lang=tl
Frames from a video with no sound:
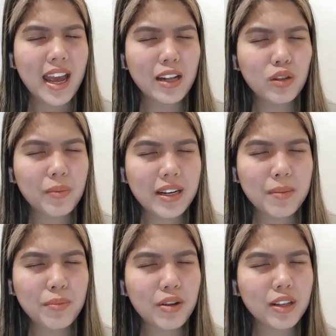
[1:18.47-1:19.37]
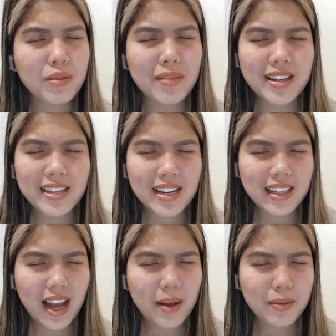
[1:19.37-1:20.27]
and tumanim po itong mga
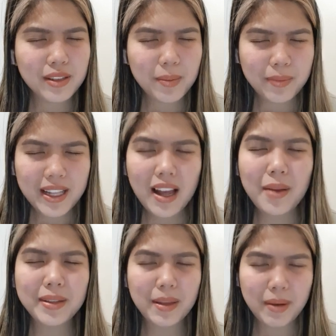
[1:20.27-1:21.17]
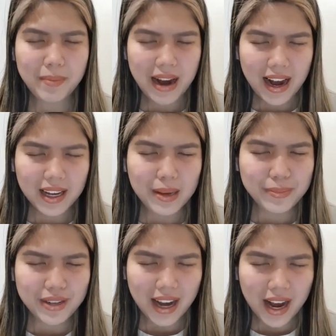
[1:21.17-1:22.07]
salita mo sa pinakamatabang bahagi
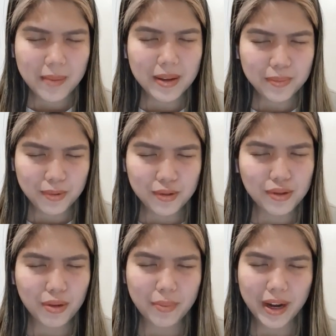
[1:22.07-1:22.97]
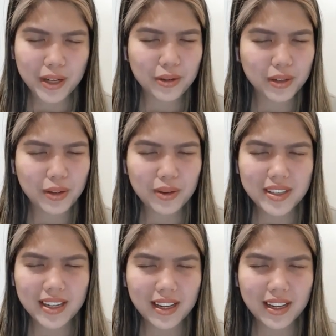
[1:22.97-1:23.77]
po ng aming puso, Panginoong Diyos.